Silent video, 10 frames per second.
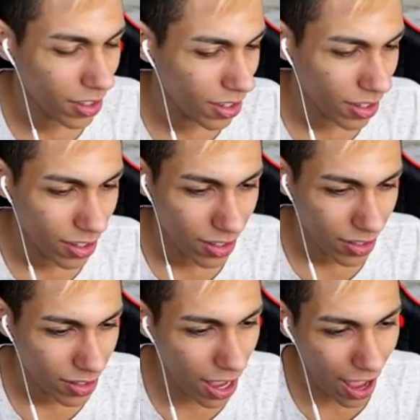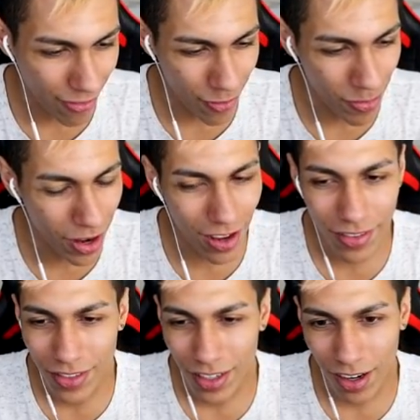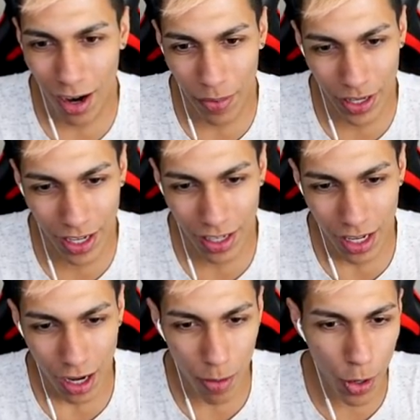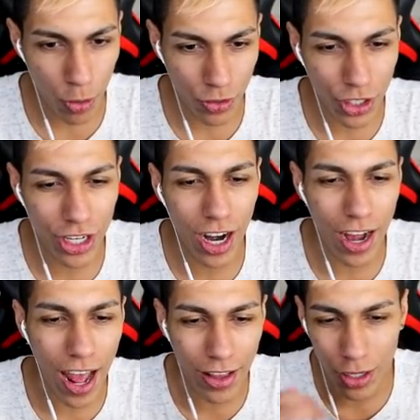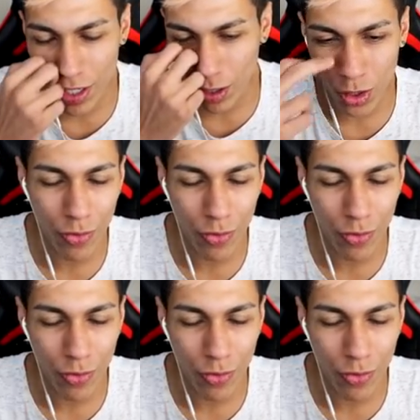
com ele. Tá, vamos lá. Mas ele eu não consigo enxergar nada, eu sei que eu tô